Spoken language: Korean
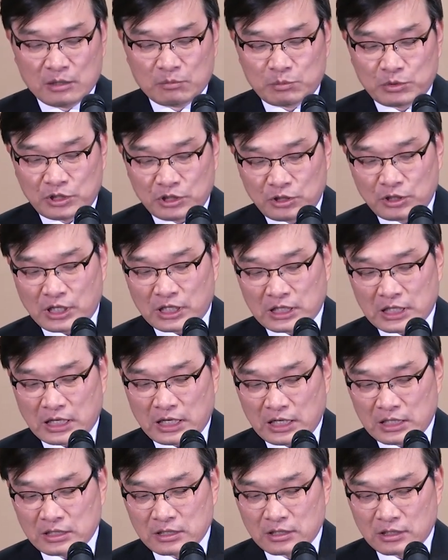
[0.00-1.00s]
필요하다
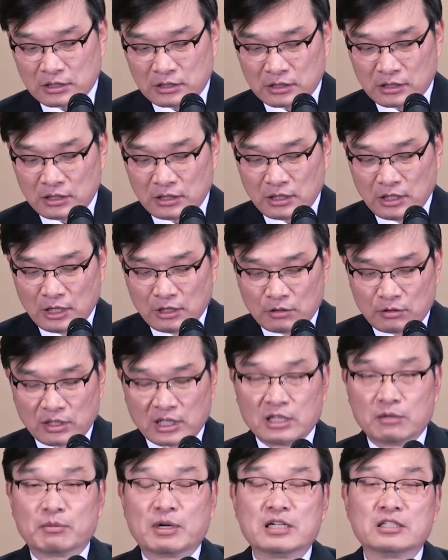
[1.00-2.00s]
하는 것을
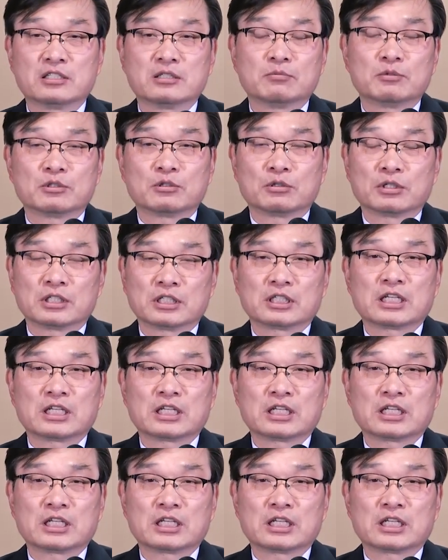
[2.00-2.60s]
우리 이 말씀을 통해서